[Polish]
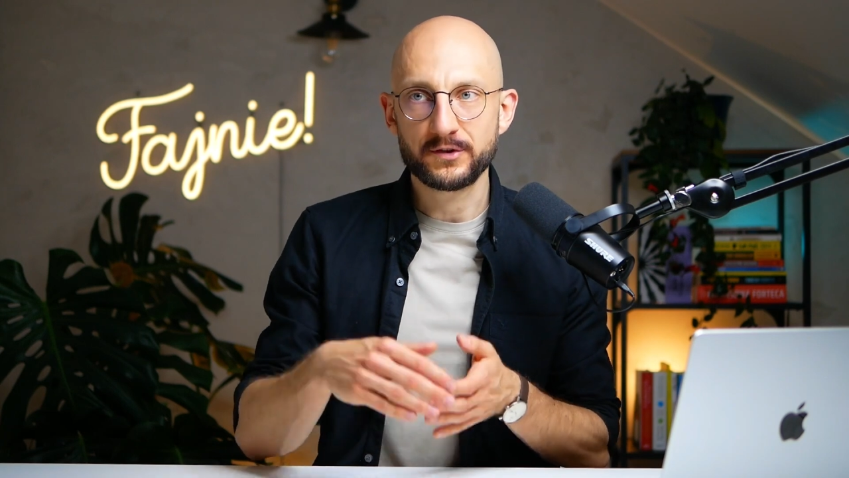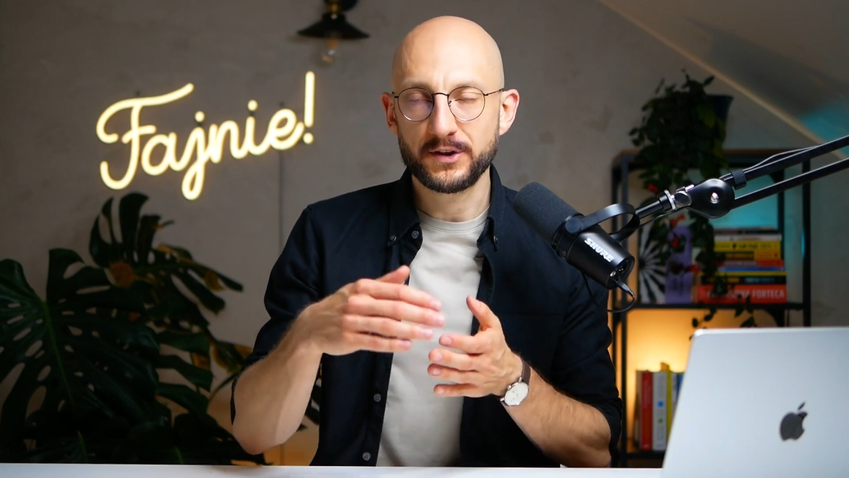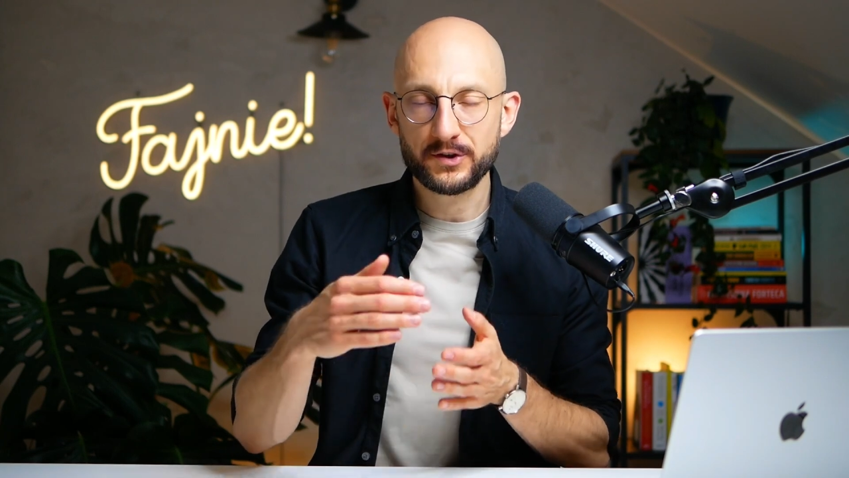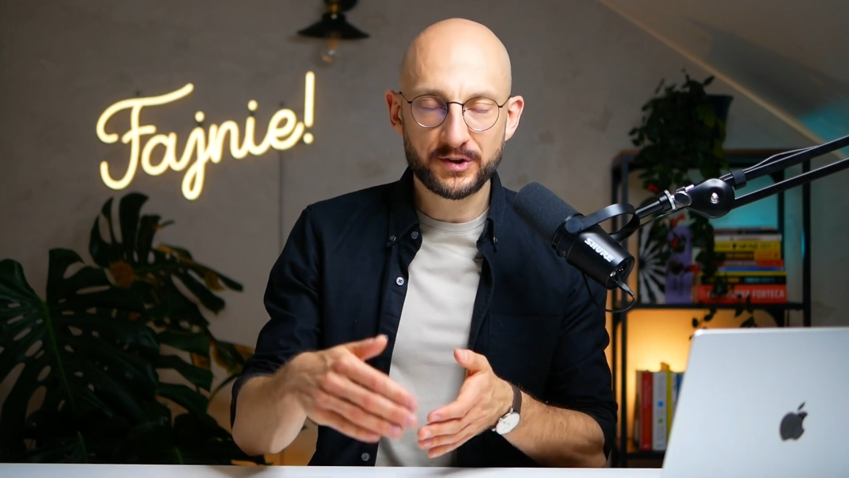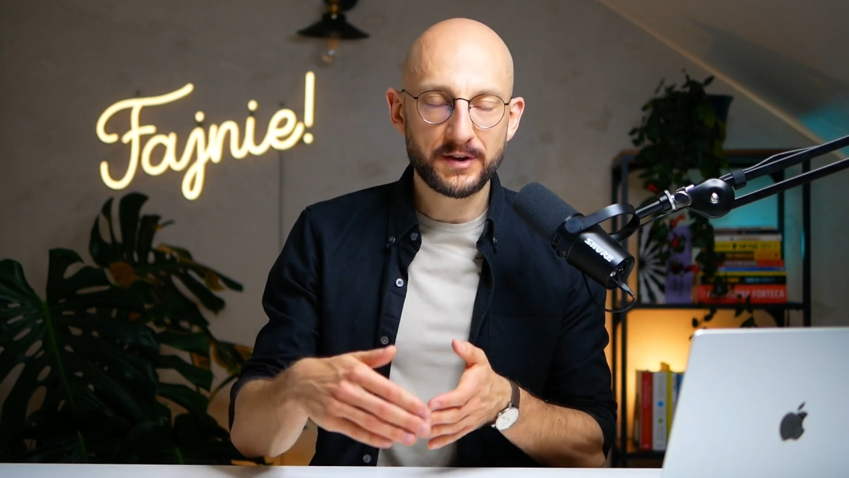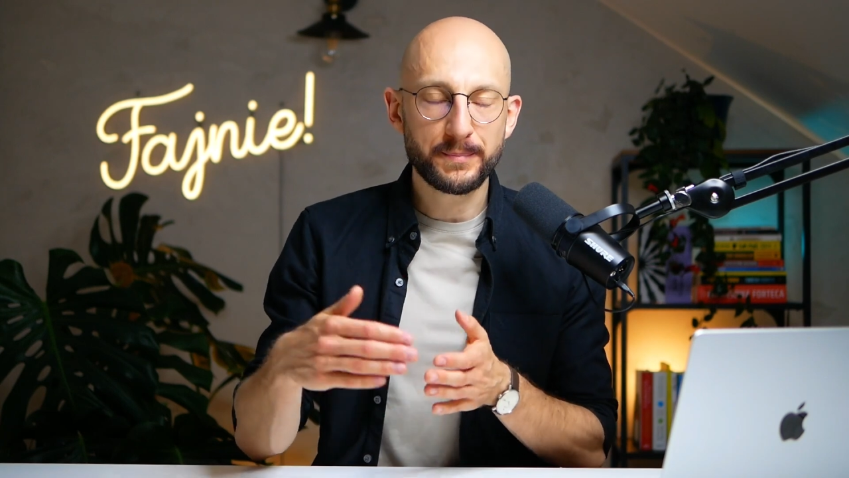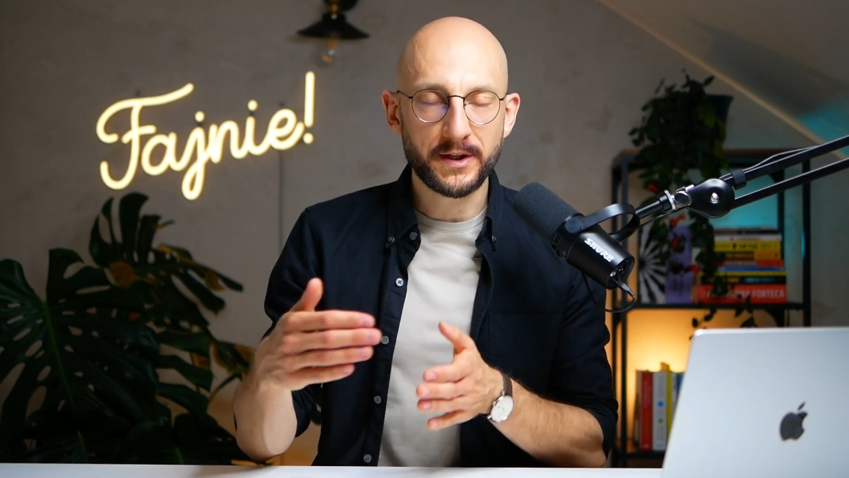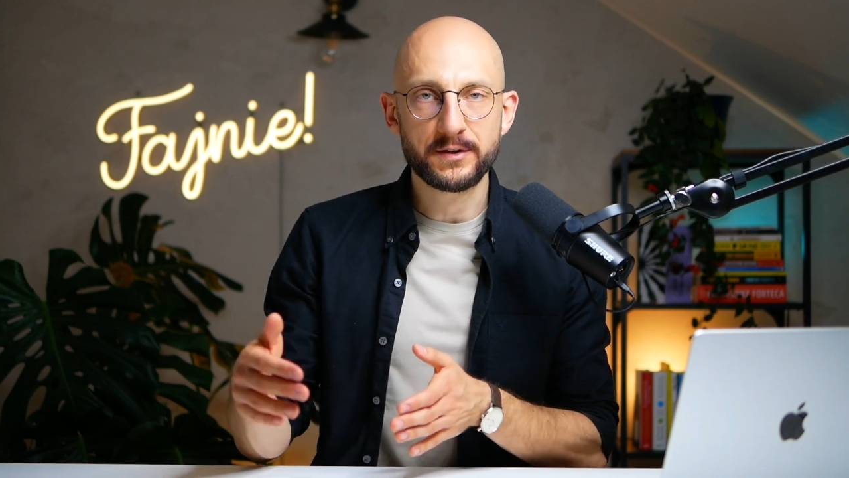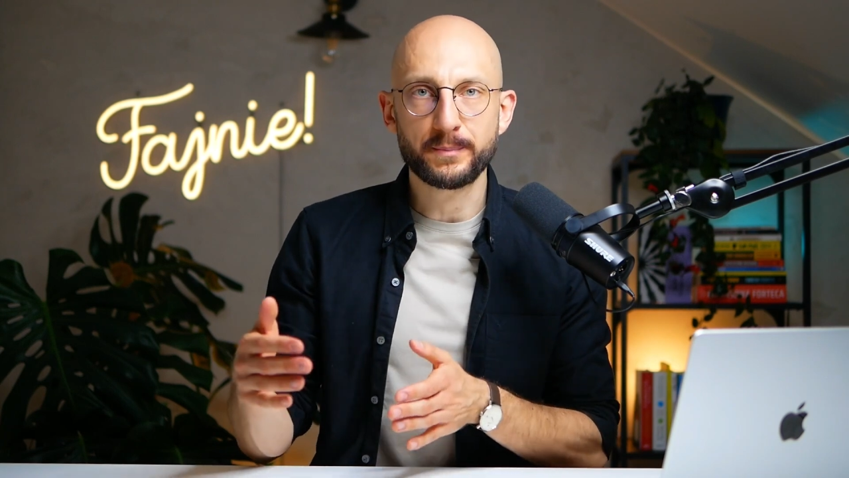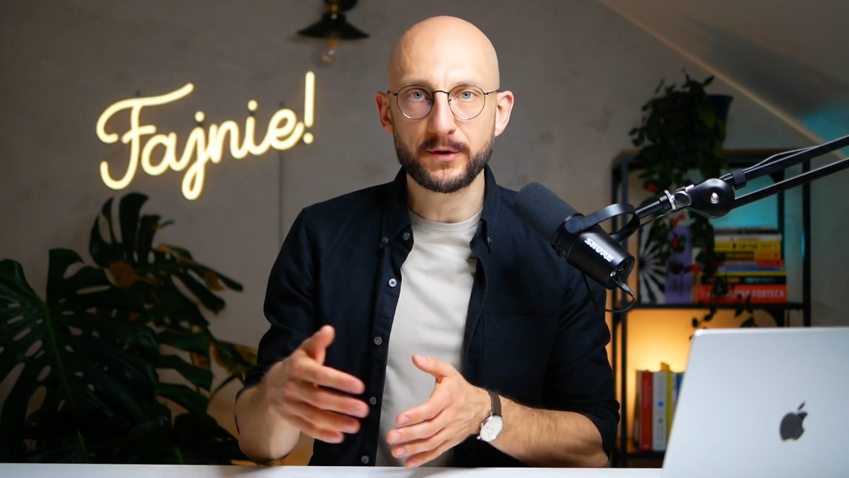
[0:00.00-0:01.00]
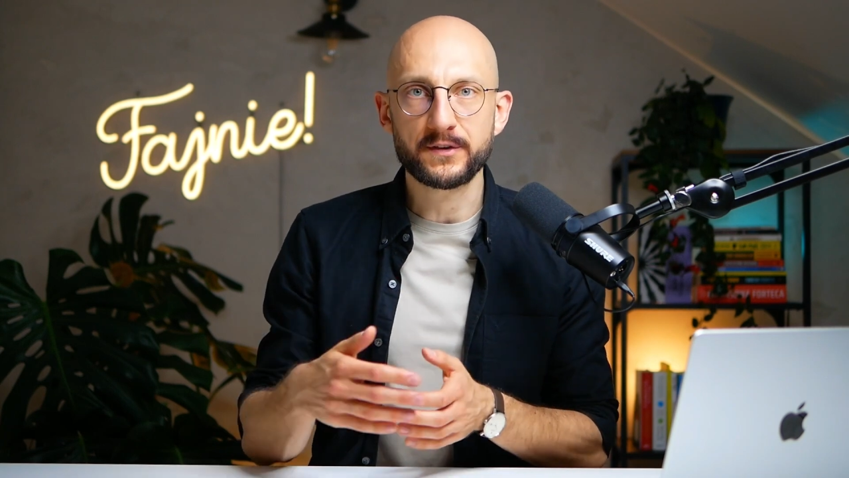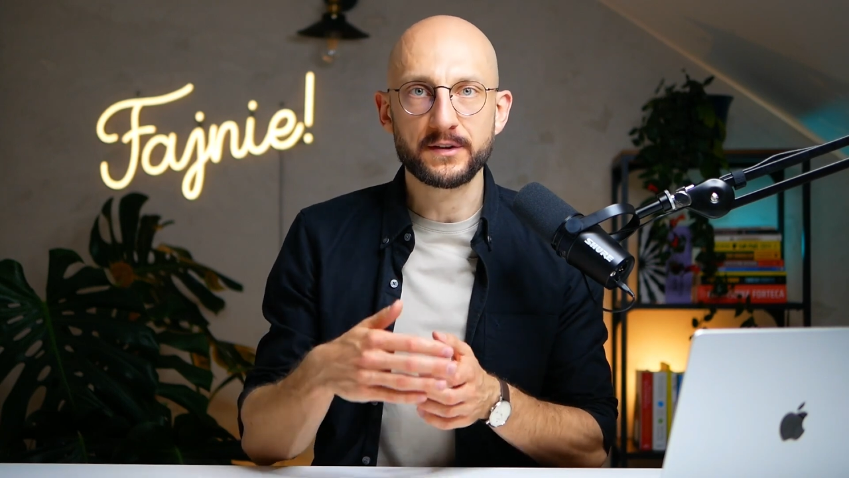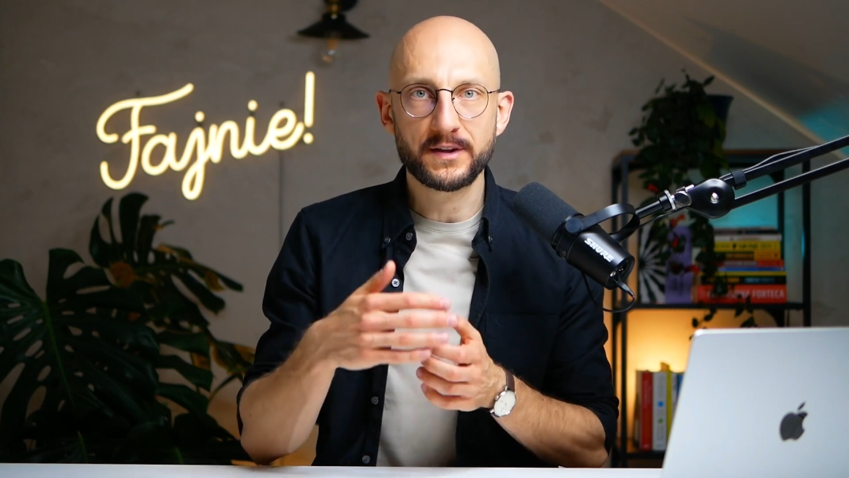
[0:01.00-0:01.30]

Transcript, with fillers: czyli 3-5%